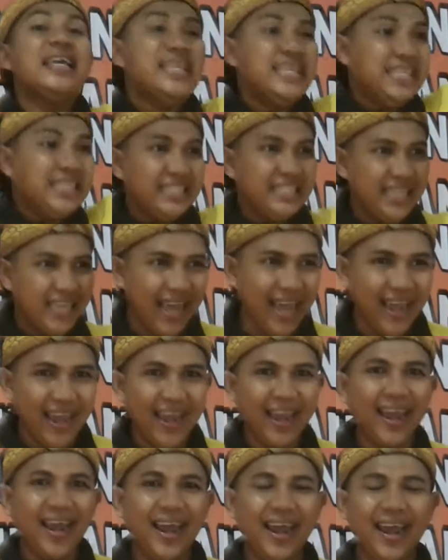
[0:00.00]

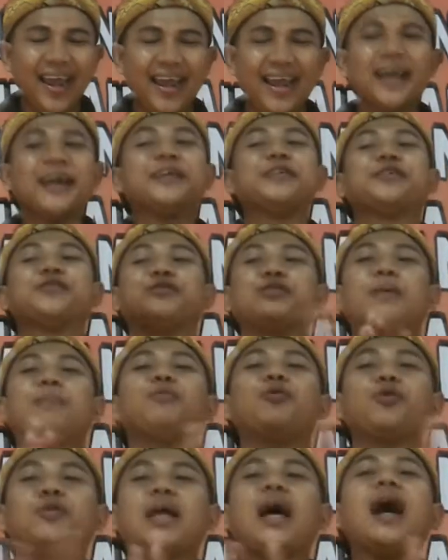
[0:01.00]
Yes.
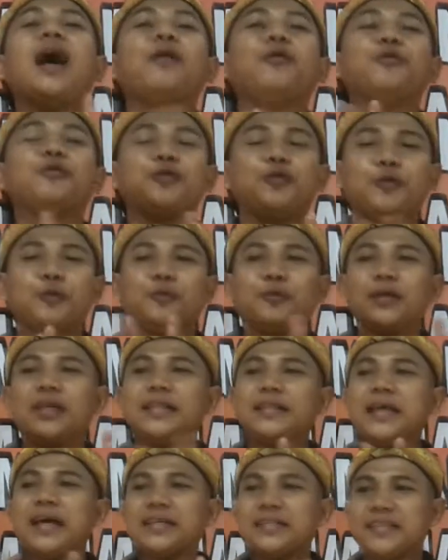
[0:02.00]
Tepuk tangan untuk
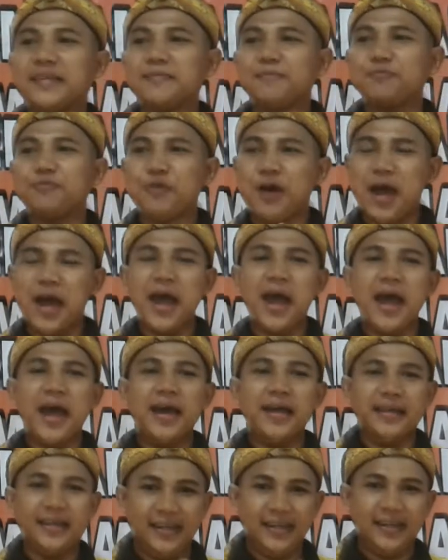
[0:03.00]
kita semua.